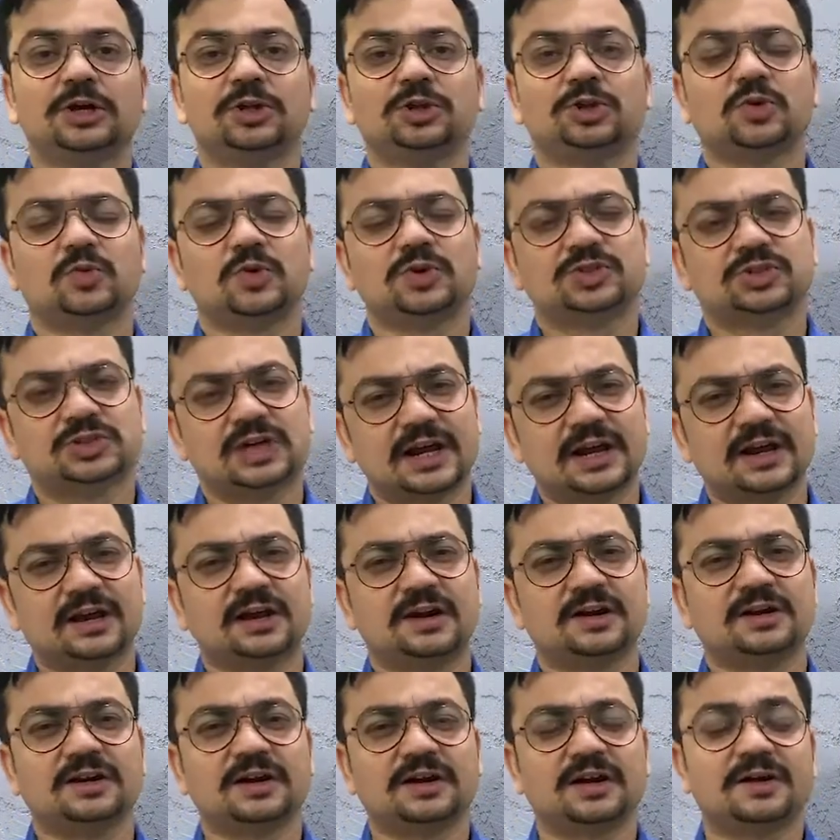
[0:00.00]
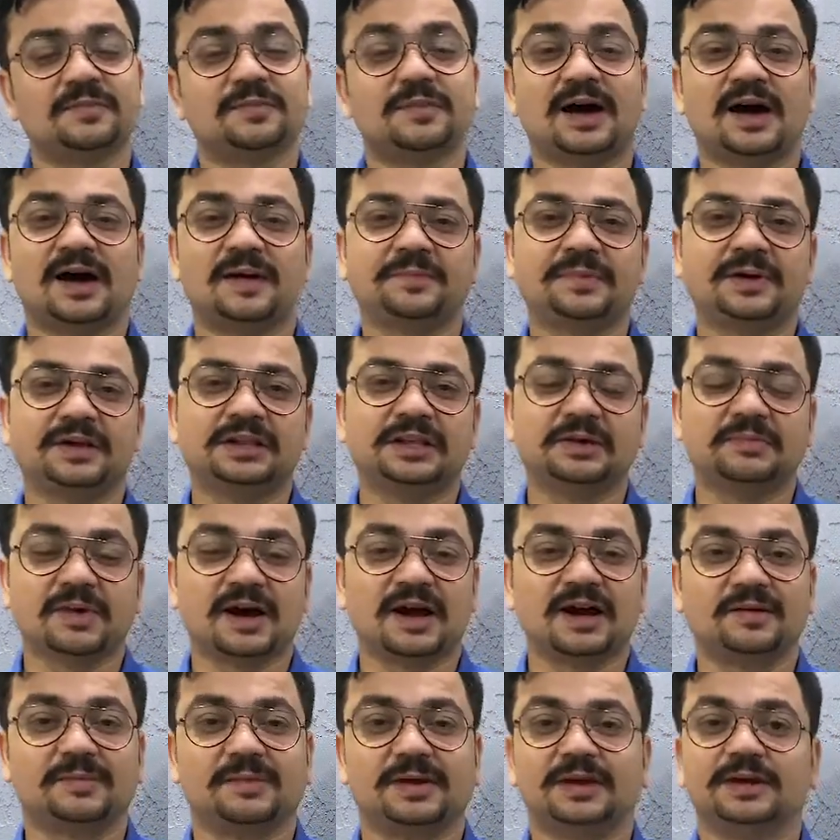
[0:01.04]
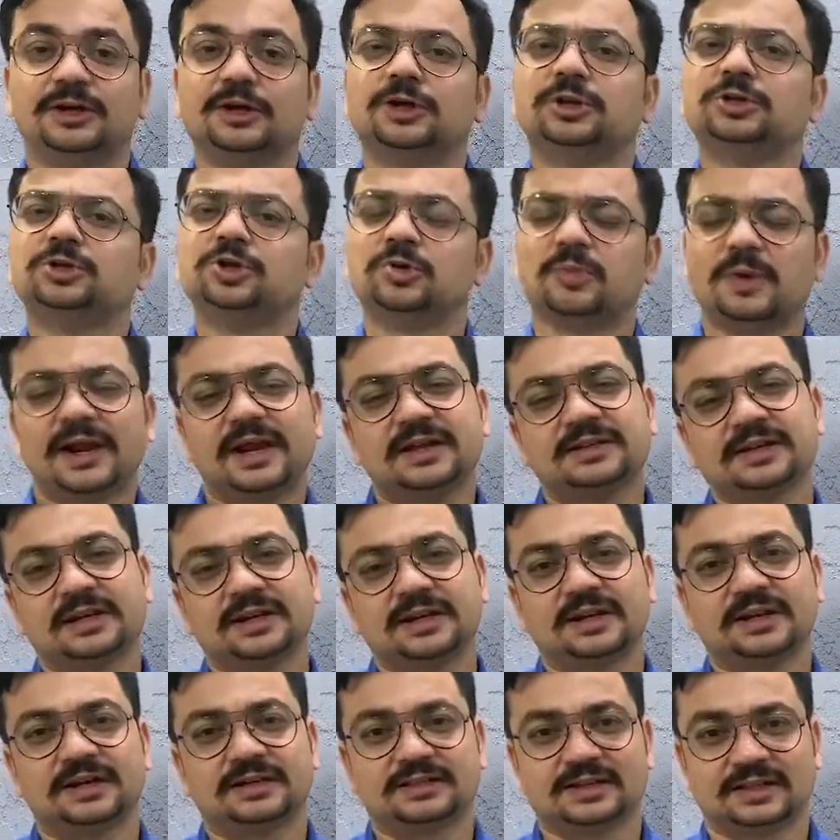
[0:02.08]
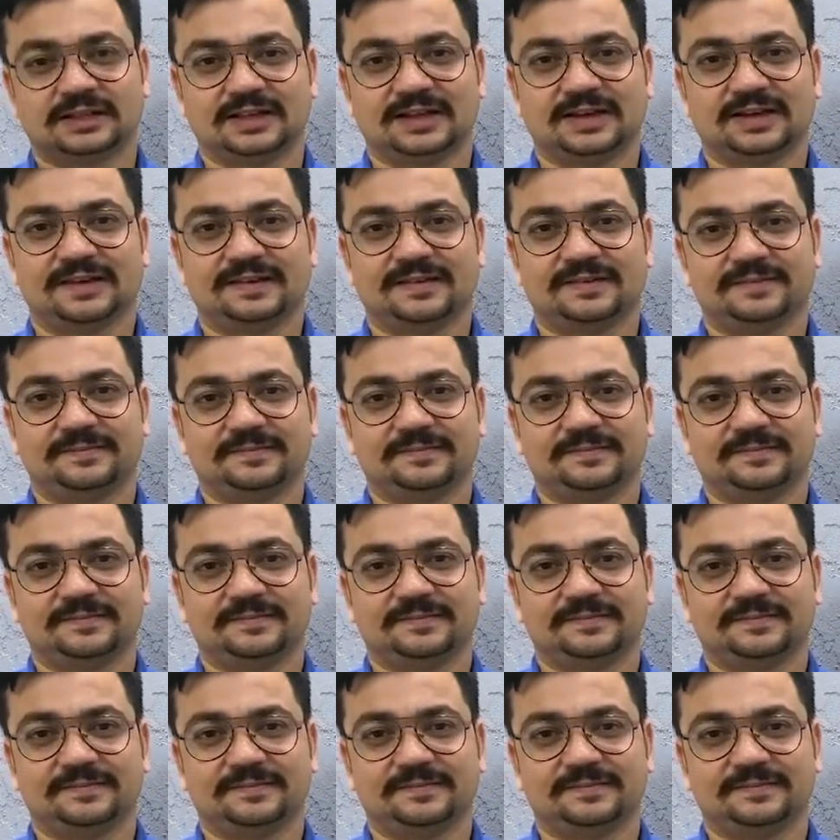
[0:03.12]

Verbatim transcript: तो वो सारा घटनाक्रम आपके दिमाग में दोबारा चलने लग जाता है